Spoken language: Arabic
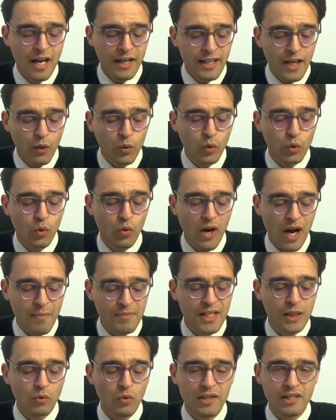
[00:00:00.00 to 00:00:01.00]
يكون
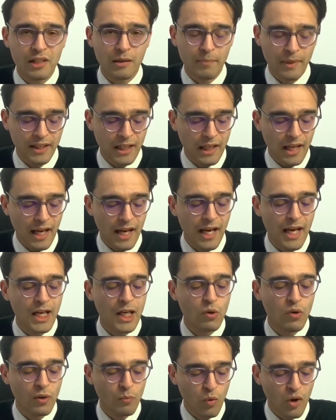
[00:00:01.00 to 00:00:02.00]
همزة وصل بين
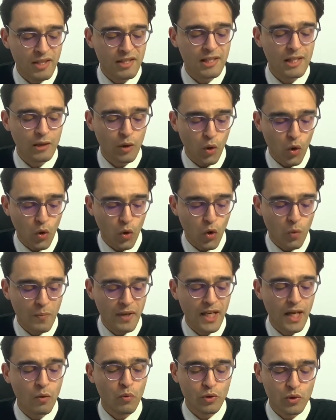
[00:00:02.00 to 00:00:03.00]
الأهالي والمؤسسات
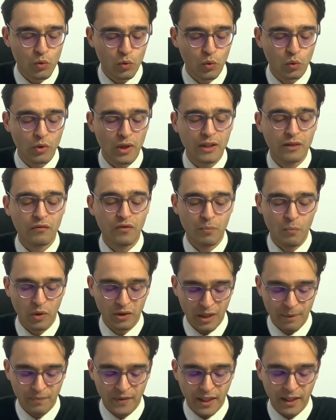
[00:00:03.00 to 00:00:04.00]
الحكومية والسلطات في
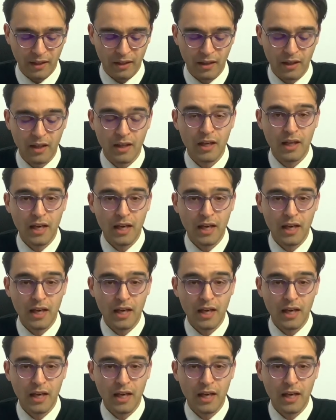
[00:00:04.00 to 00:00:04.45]
المعتمدية